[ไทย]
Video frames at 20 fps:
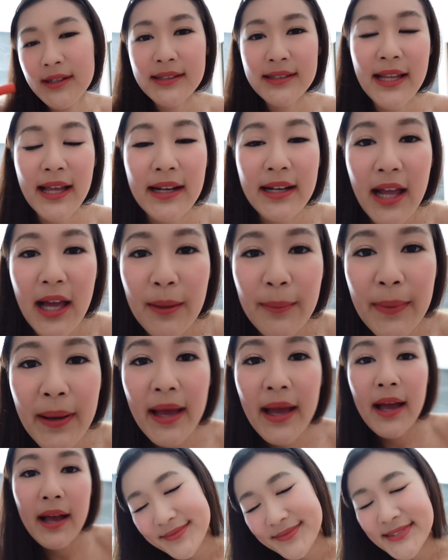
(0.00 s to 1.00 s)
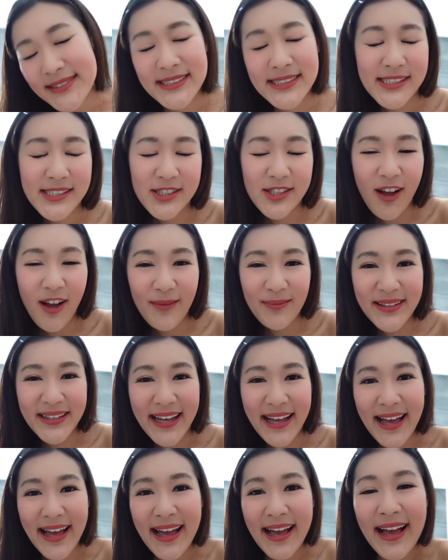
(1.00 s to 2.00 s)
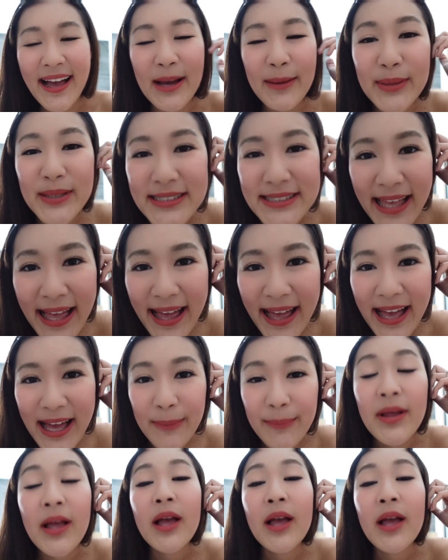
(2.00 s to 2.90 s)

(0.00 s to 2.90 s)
น่ารักมาก ชอบนะคะ เบอร์สาม